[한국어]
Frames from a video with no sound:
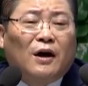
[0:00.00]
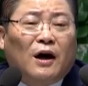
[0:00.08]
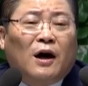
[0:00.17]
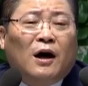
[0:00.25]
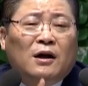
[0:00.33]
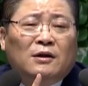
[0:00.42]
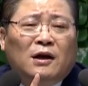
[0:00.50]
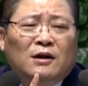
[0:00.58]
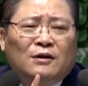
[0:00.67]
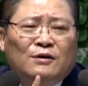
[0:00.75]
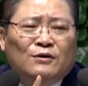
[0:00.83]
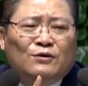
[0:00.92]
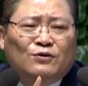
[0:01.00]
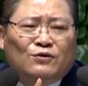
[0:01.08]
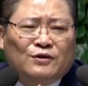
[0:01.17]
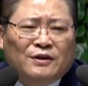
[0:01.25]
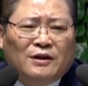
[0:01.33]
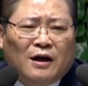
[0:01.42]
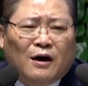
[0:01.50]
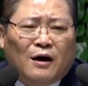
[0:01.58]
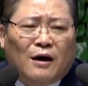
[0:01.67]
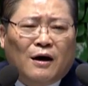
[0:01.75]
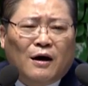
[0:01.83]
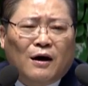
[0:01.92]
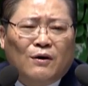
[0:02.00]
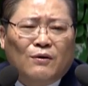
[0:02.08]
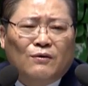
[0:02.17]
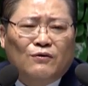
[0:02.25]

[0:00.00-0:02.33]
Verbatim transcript: 아, 나는 누군가?